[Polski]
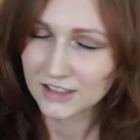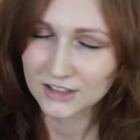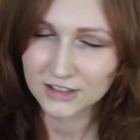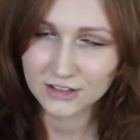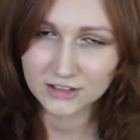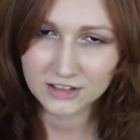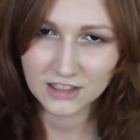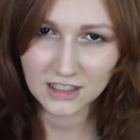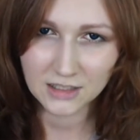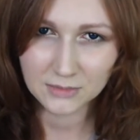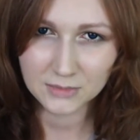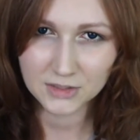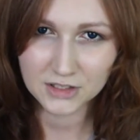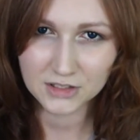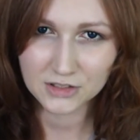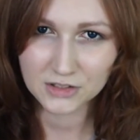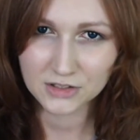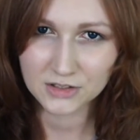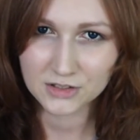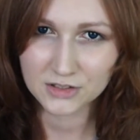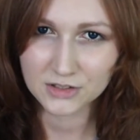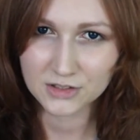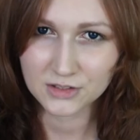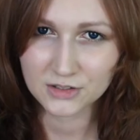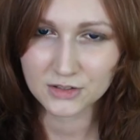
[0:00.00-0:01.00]
No dla mnie to
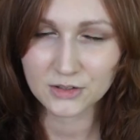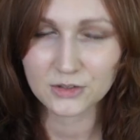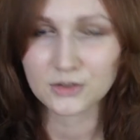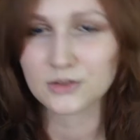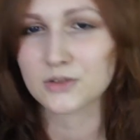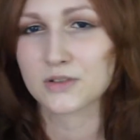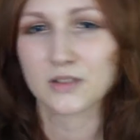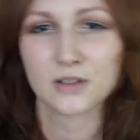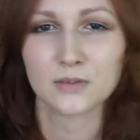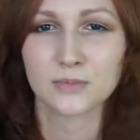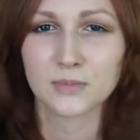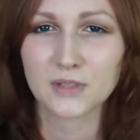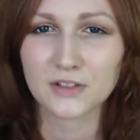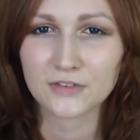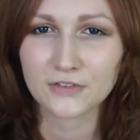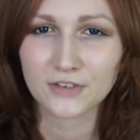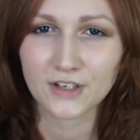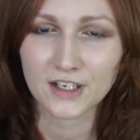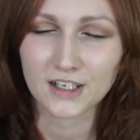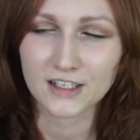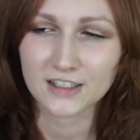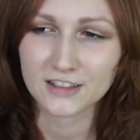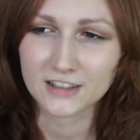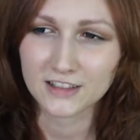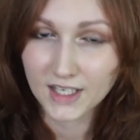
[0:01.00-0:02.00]
jest ogromna
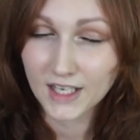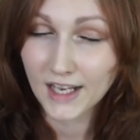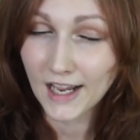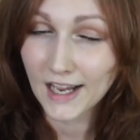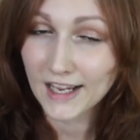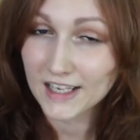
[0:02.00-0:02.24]
frajda.